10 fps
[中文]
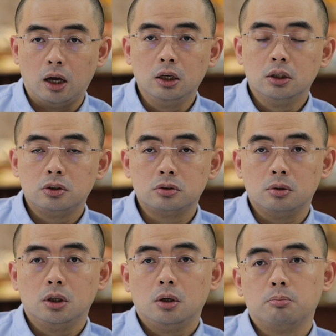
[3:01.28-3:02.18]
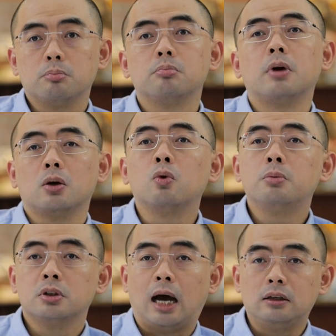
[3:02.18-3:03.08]
了。就是美
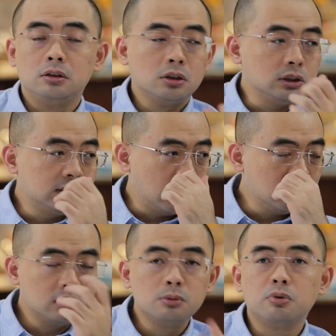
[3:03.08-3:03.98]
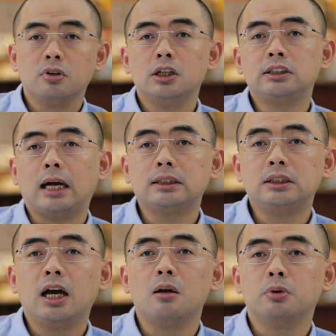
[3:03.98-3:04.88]
国不就打的这个以前那个辛普森杀
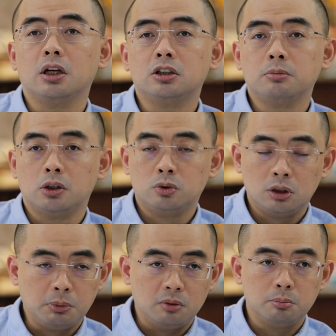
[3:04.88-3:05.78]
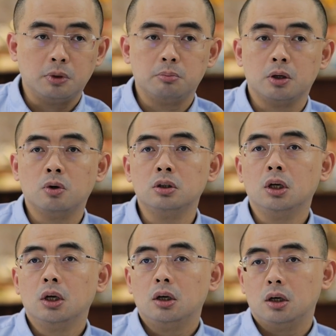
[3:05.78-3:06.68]
妻案不也是吗？说这美美美国
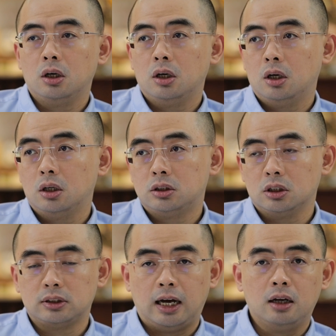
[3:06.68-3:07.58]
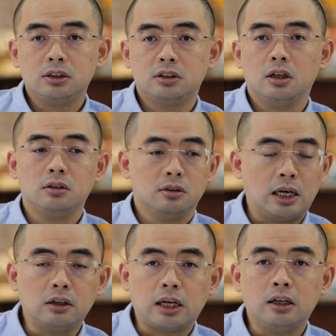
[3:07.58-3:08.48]
呃警察截
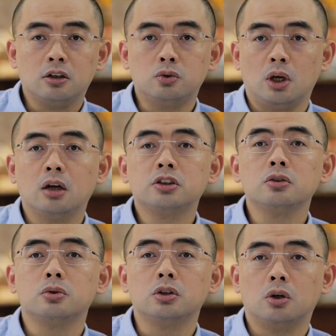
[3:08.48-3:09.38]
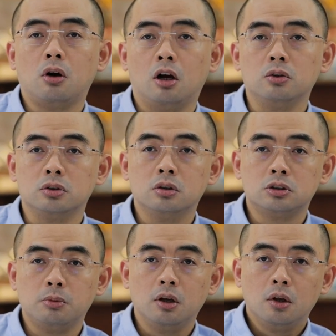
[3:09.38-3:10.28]
拿到他那个血样证据的时候，好像有一个
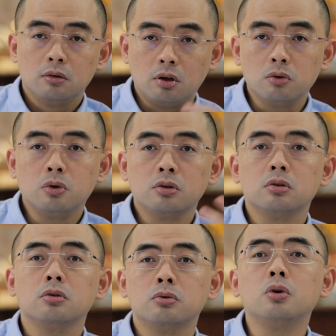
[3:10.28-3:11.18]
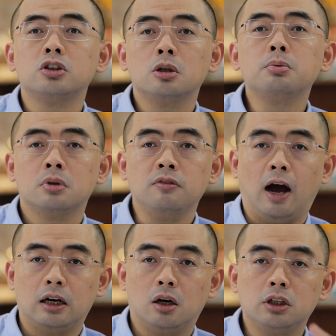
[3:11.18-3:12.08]
什么操作措施不合
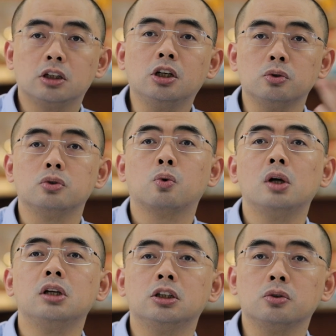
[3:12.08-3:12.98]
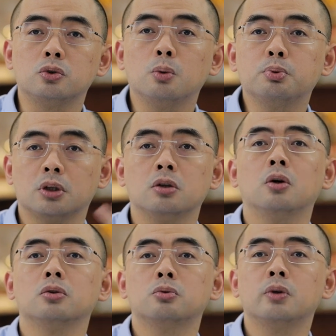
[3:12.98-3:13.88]
法，然后那个证据就关键证据就不能够。
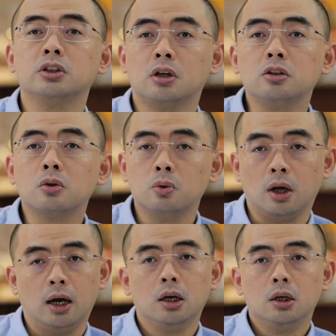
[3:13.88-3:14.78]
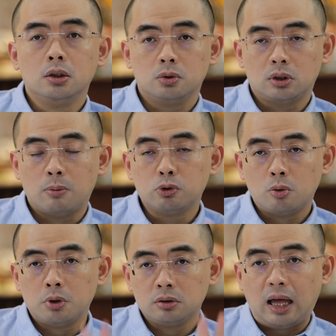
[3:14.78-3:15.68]
够杜为呈堂政供啊，就是他们
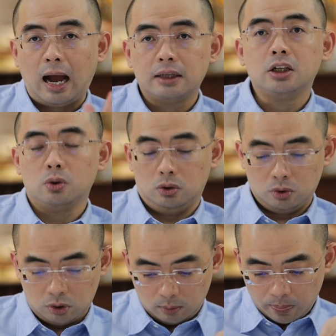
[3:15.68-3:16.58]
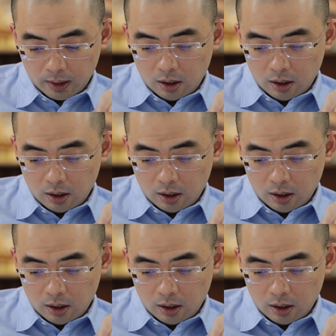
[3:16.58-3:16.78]
专门打这种，就是，